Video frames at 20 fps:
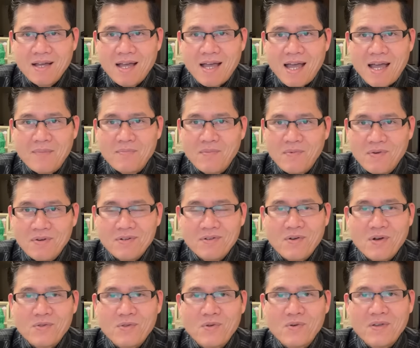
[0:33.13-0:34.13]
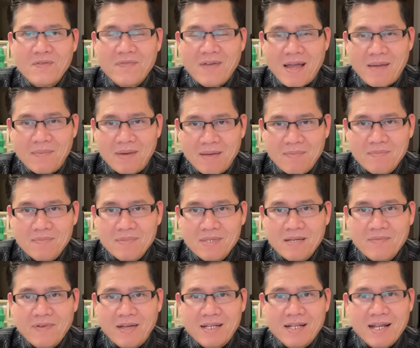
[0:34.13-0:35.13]
à, muốn coi tôi nơi phạm lắm
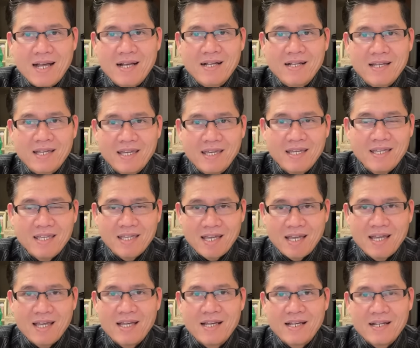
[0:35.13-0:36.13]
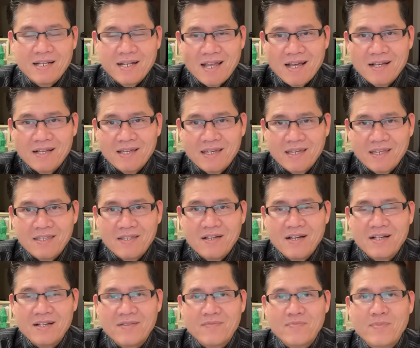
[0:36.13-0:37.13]
nhưng phải đăng ký nha đăng ký
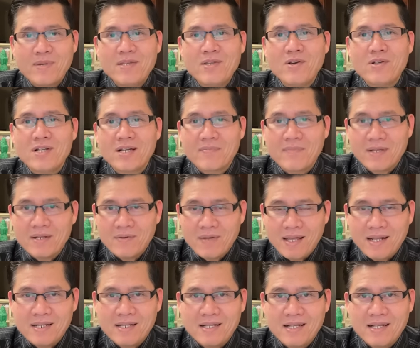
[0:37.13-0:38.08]
trước mới vô được bình luận